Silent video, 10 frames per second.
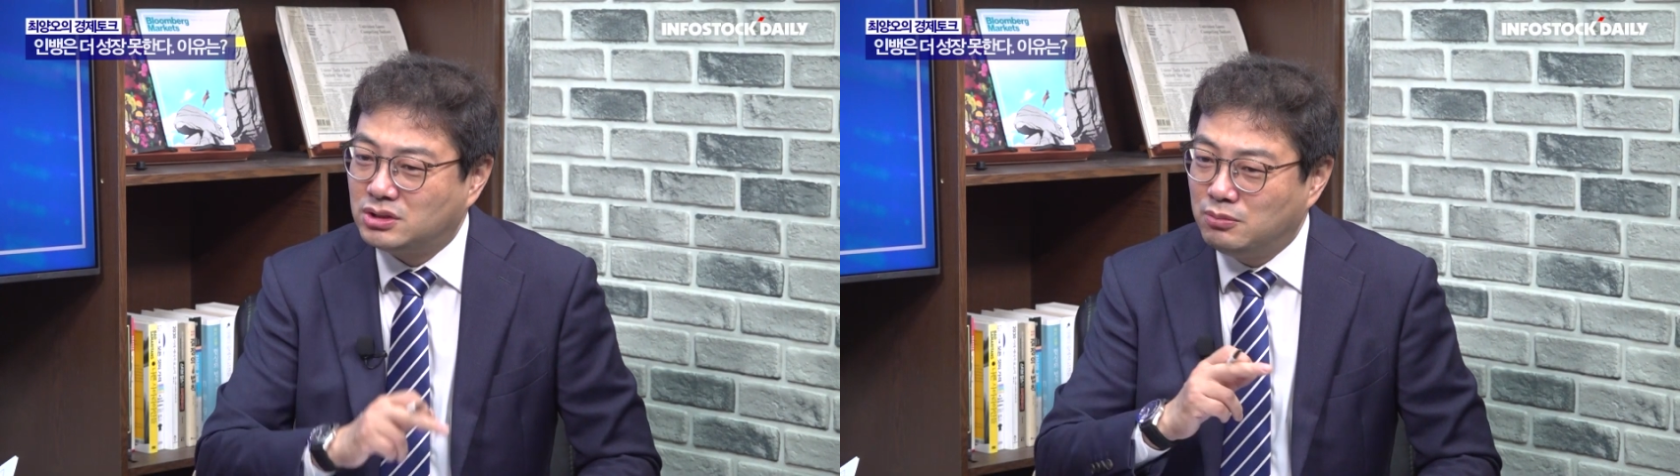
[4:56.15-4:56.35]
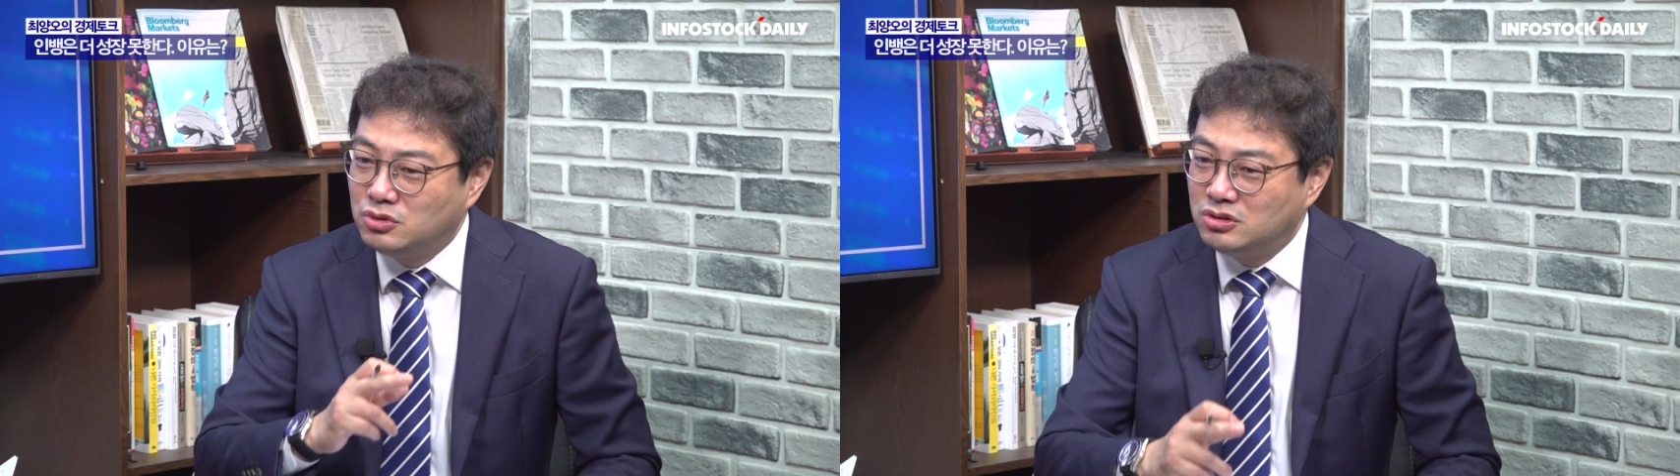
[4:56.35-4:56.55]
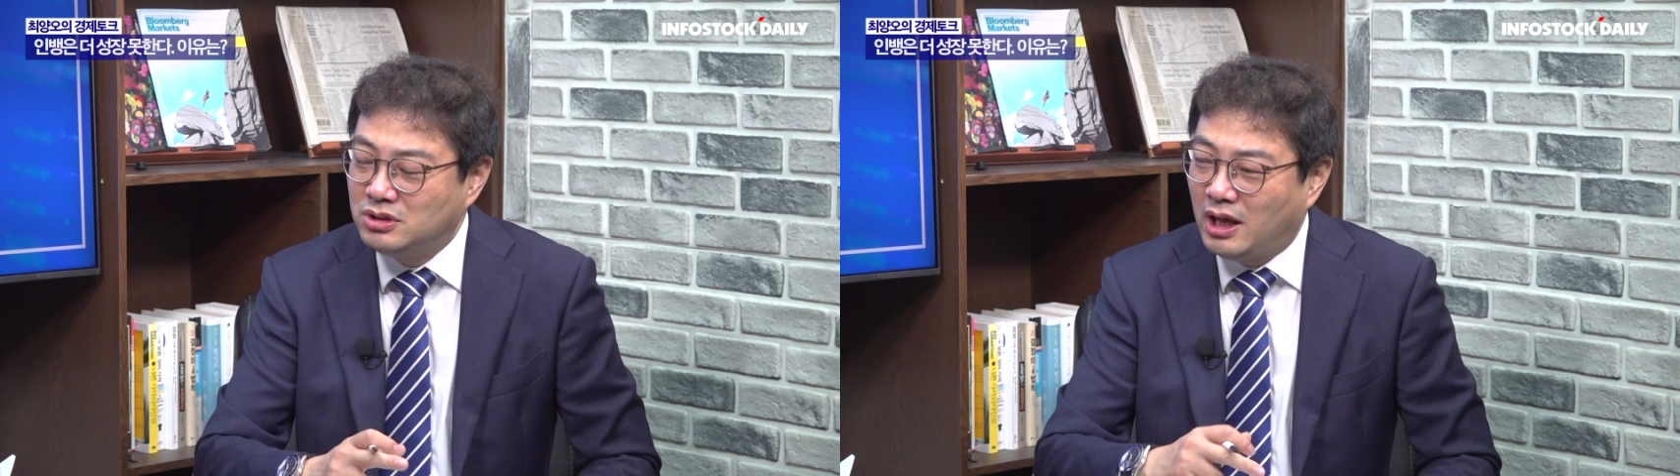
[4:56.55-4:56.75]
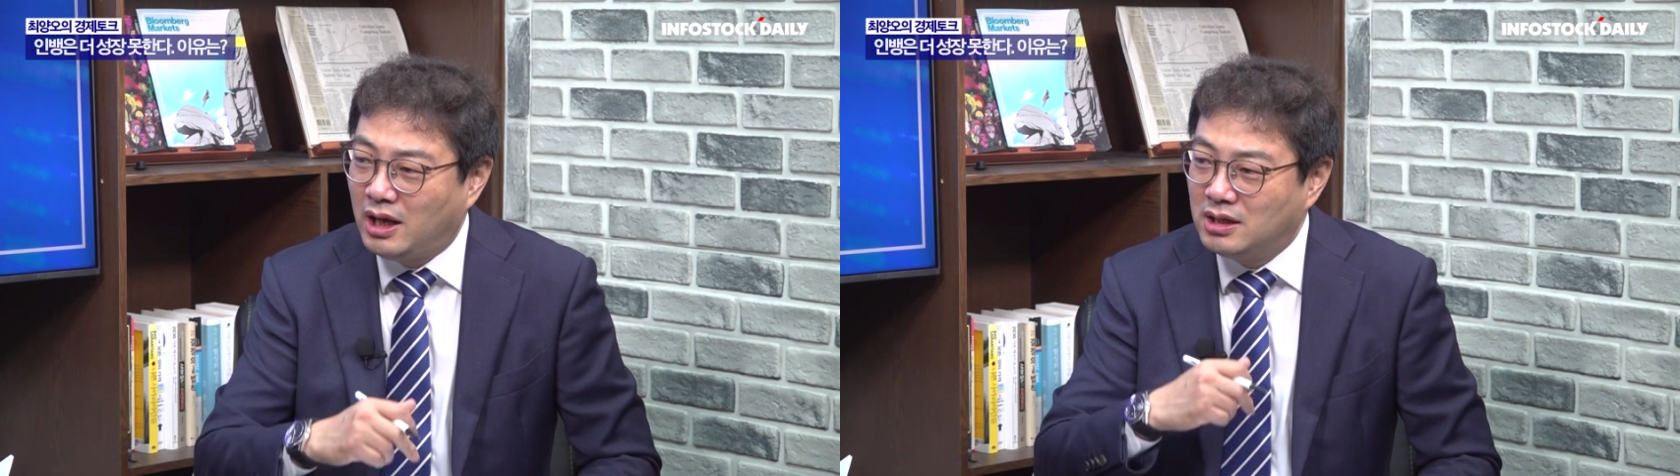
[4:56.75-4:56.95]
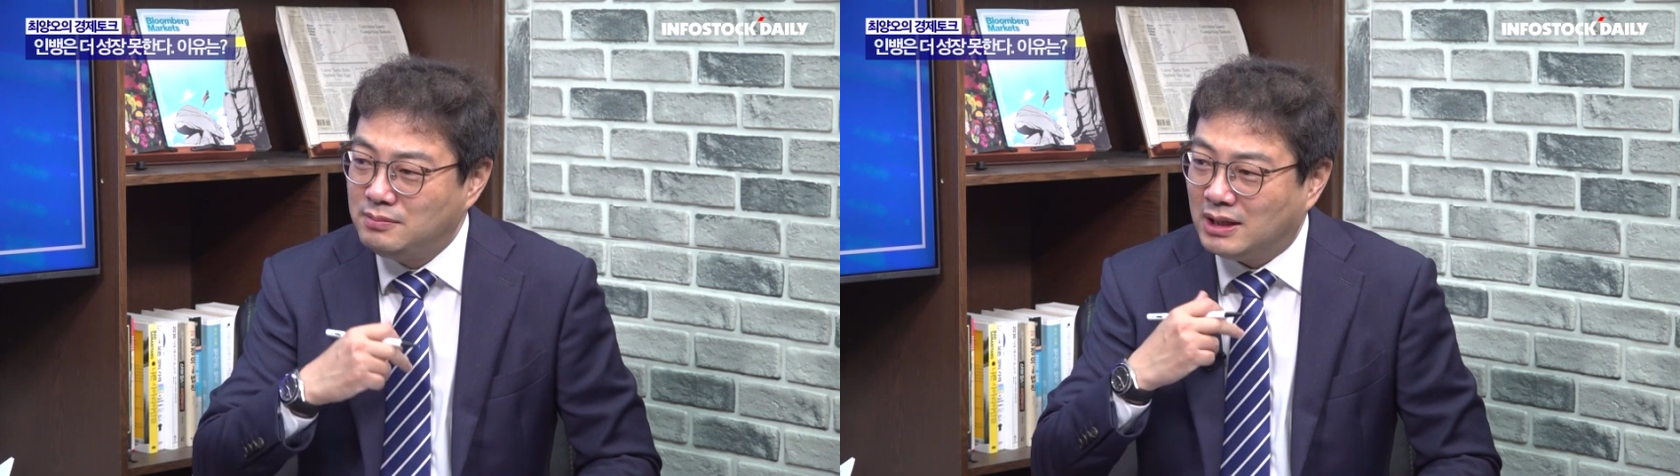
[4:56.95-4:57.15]

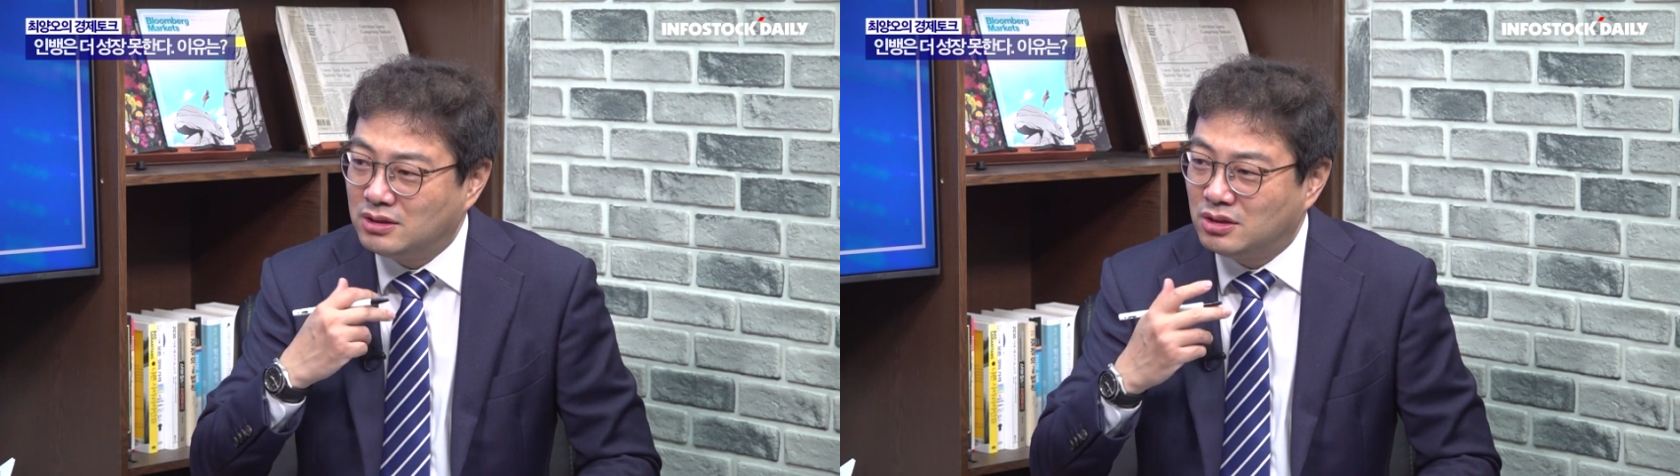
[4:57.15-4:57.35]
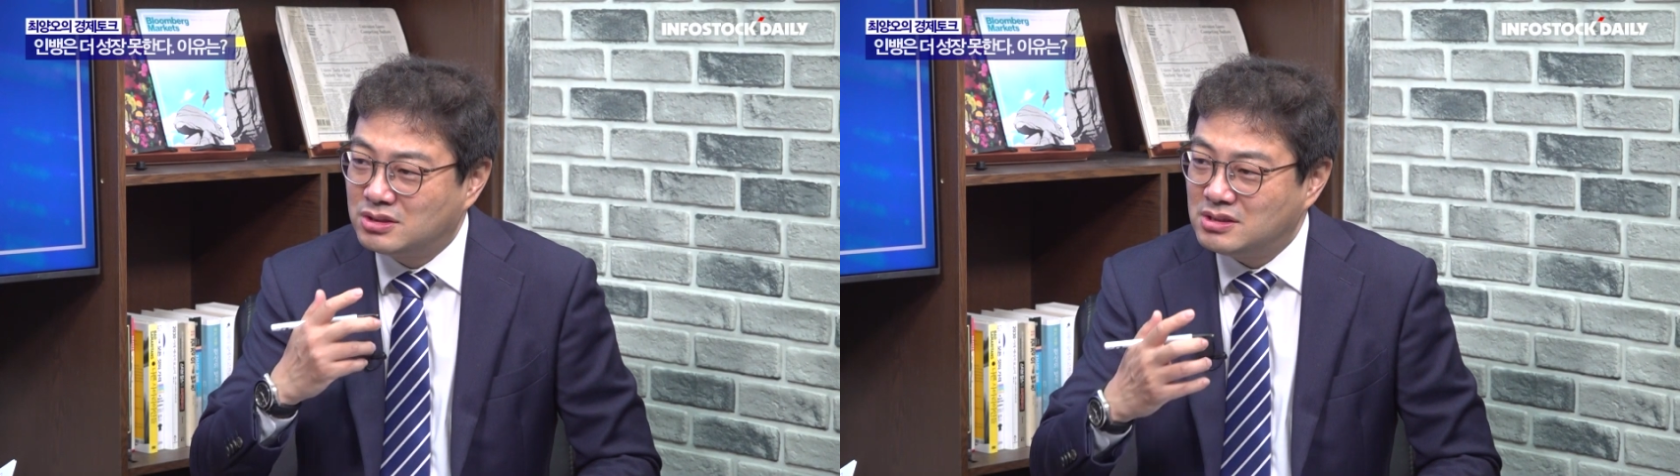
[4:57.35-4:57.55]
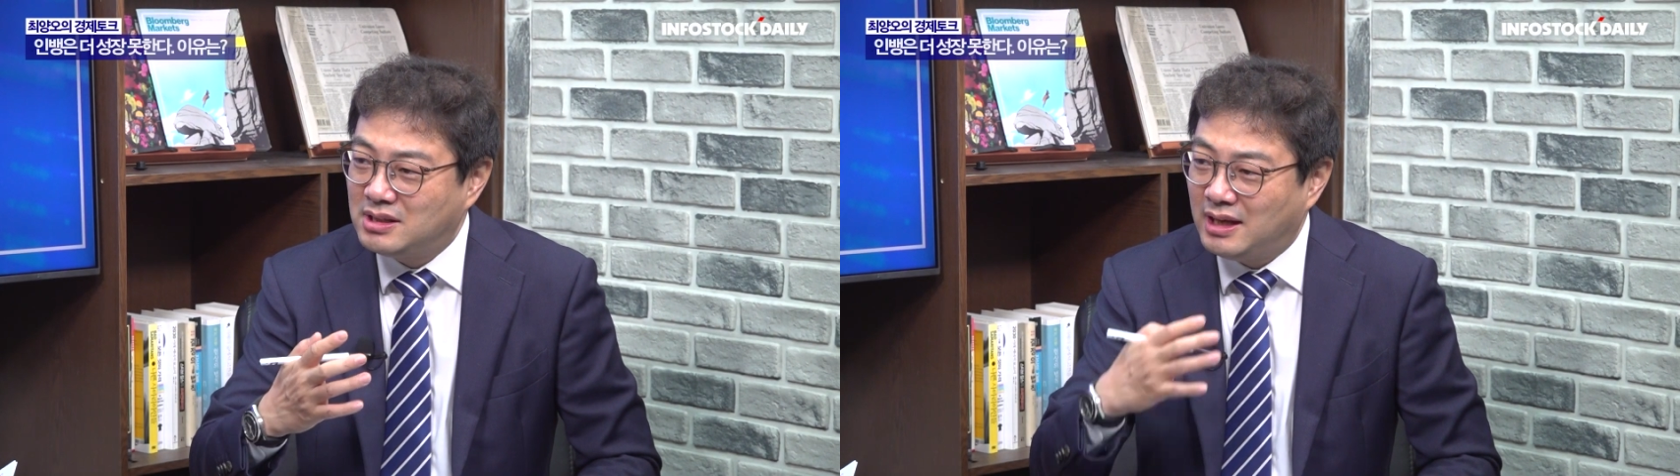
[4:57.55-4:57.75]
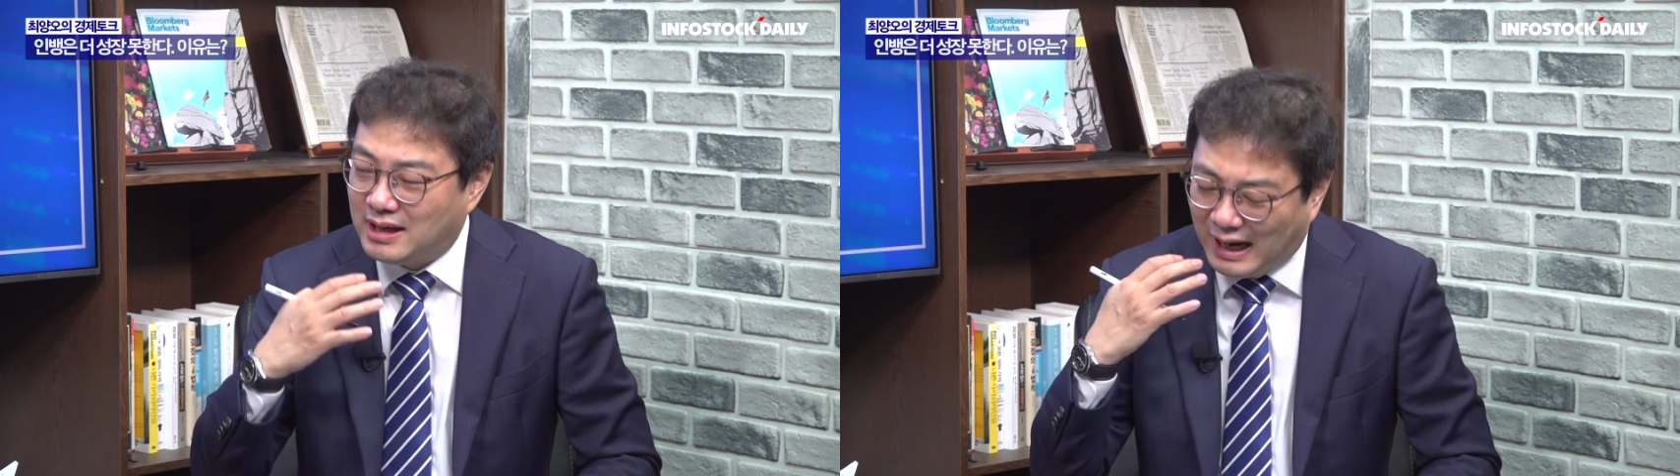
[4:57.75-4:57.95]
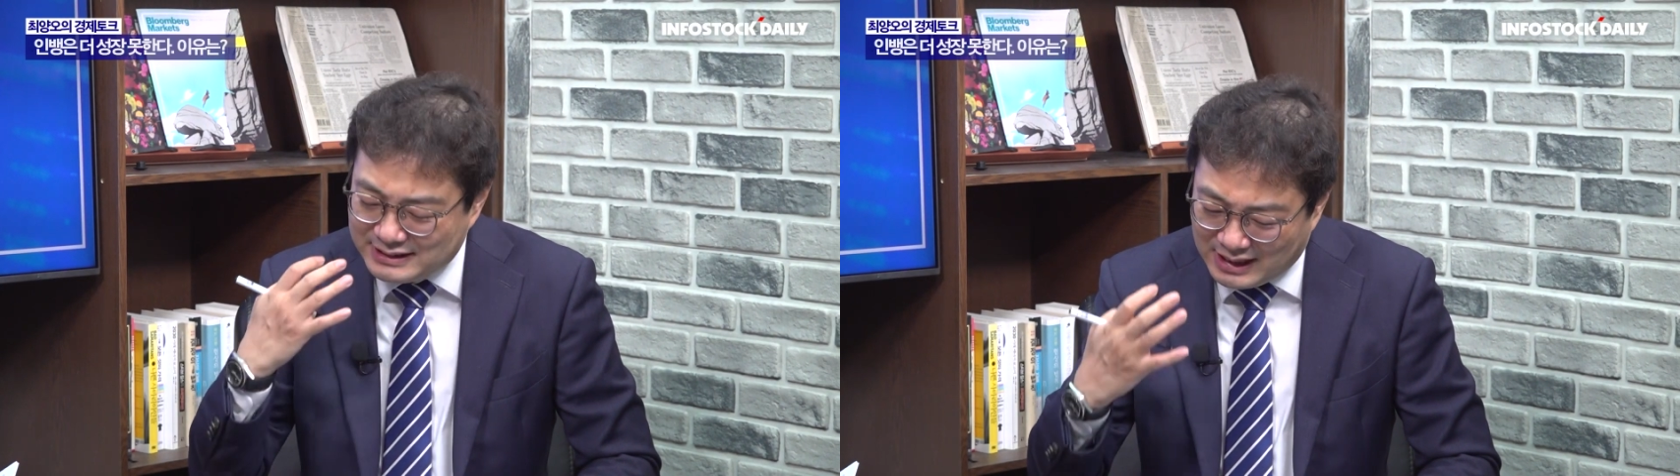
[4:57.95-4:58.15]
전문은행을 만들었을 때
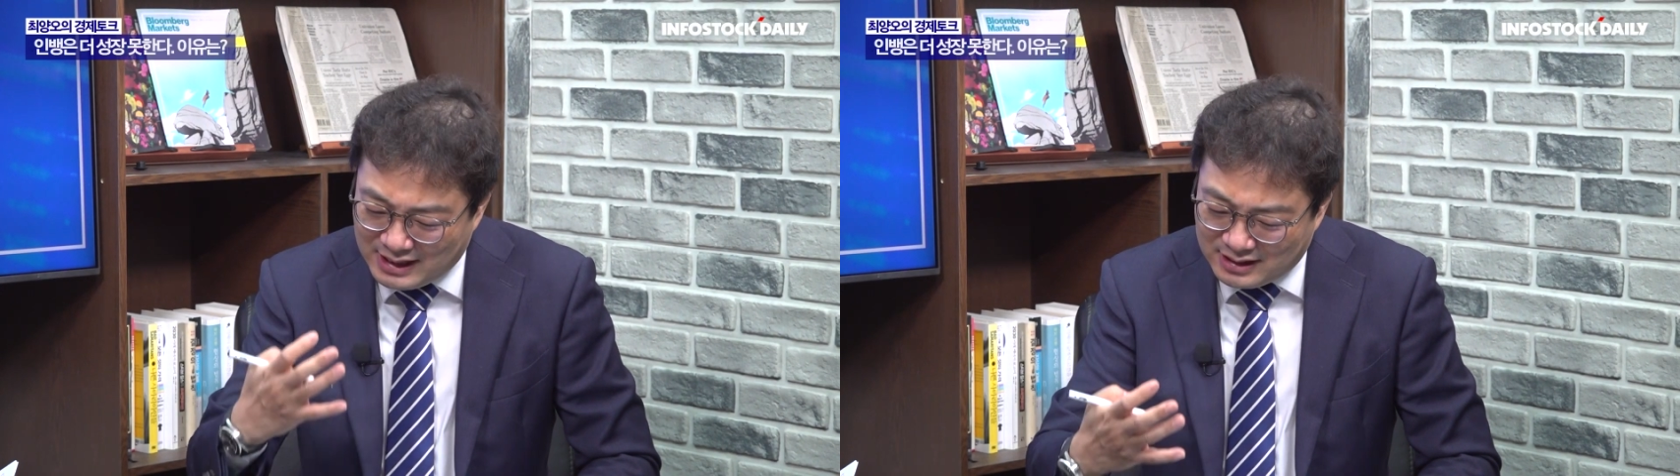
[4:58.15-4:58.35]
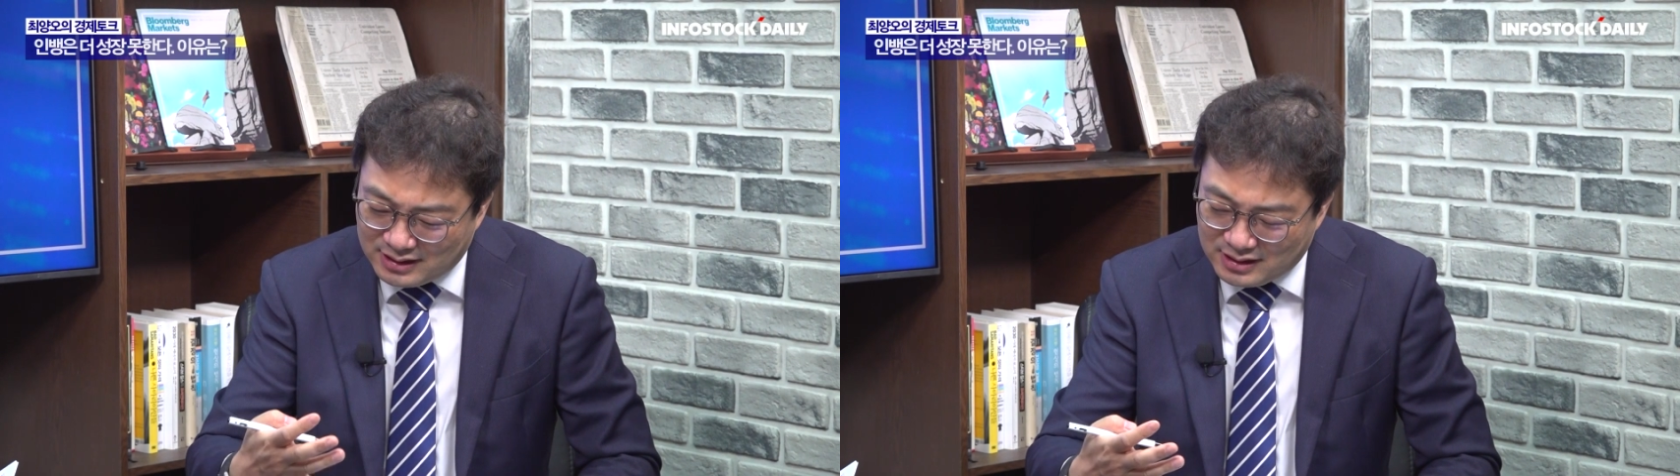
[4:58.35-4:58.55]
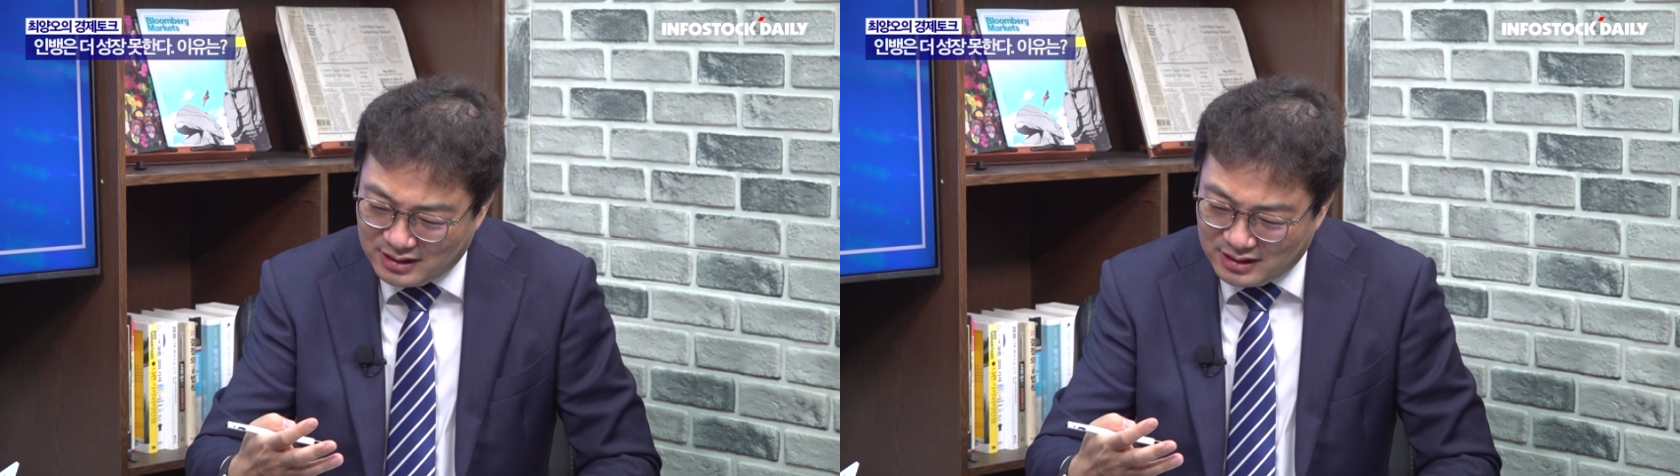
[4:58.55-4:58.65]
가장